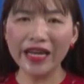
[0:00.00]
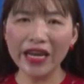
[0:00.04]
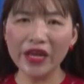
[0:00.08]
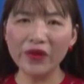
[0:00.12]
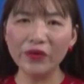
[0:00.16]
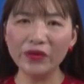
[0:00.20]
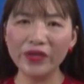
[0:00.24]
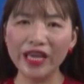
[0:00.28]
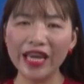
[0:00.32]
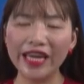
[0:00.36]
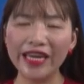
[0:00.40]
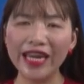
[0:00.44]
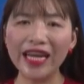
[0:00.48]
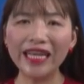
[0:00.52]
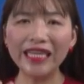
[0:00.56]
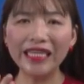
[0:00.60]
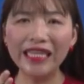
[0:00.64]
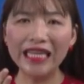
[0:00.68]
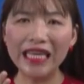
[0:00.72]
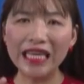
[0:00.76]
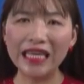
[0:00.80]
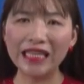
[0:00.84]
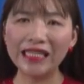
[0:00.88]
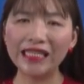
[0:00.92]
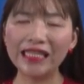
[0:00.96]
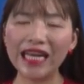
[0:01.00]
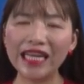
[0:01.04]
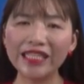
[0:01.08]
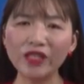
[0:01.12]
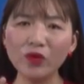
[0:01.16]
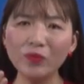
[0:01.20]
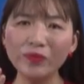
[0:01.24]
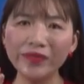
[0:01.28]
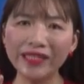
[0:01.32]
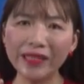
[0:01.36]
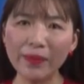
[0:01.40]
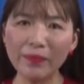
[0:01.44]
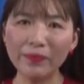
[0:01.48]
điều gì đang diễn ra
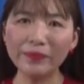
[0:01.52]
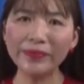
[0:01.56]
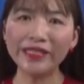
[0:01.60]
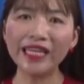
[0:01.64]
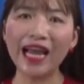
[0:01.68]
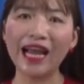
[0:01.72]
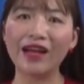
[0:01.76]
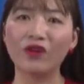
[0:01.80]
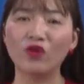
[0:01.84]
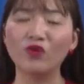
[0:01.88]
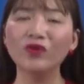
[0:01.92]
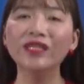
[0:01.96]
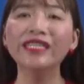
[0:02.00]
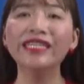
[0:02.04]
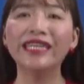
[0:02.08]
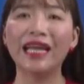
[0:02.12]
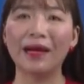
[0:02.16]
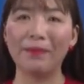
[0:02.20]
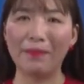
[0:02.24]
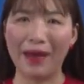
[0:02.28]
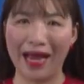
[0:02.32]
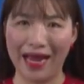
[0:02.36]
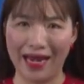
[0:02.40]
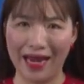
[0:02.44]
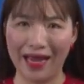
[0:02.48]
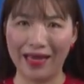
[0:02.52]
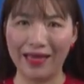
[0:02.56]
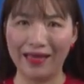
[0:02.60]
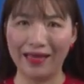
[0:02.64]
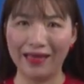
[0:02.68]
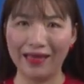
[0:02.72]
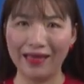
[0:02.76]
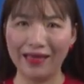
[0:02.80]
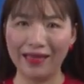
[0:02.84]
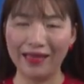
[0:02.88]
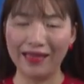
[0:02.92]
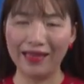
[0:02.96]
trong tâm trạng của người đàn bà này.